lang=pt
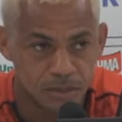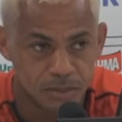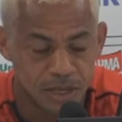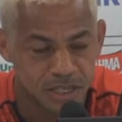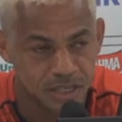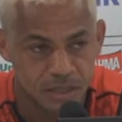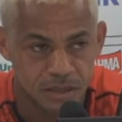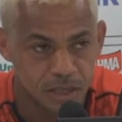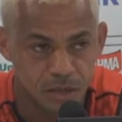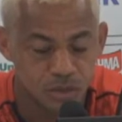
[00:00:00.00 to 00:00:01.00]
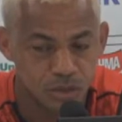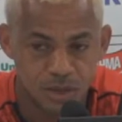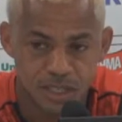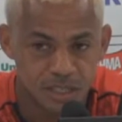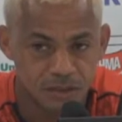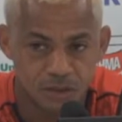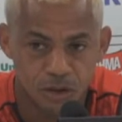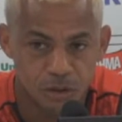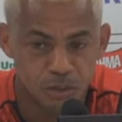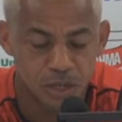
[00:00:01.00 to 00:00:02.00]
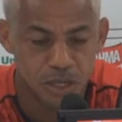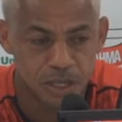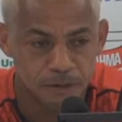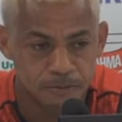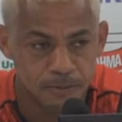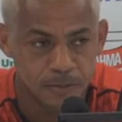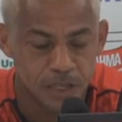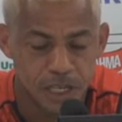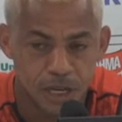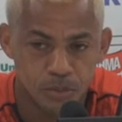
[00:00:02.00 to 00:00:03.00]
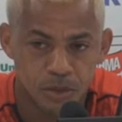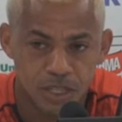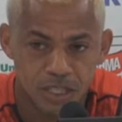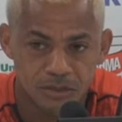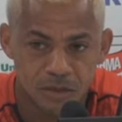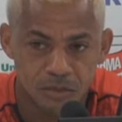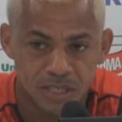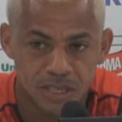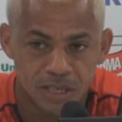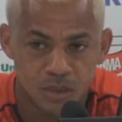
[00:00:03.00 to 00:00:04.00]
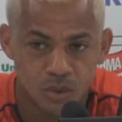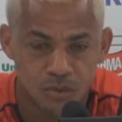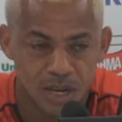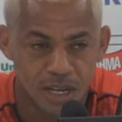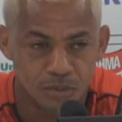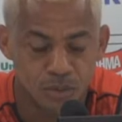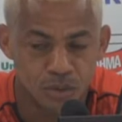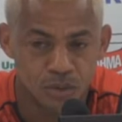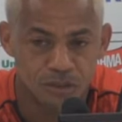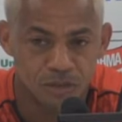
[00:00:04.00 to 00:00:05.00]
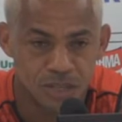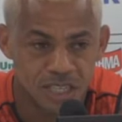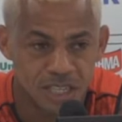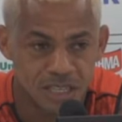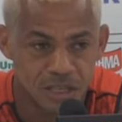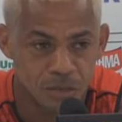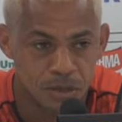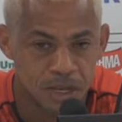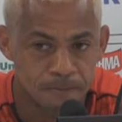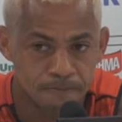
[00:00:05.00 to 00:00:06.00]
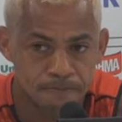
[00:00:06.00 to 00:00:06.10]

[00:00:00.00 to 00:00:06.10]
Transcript: Mas é continuar dessa forma porque daqui a pouco a gente vai começar a somar, pontuar fora de casa também.